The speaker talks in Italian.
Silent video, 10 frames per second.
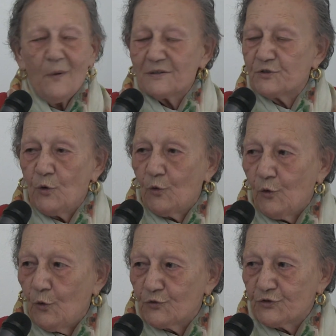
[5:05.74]
al
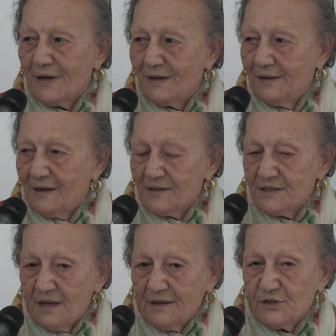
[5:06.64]
soccorso a
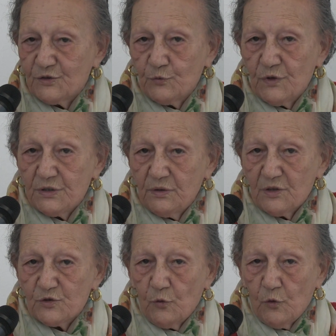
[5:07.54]
ringraziare Gesù Cristo
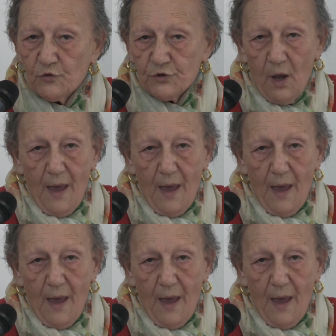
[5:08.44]
del soccorso,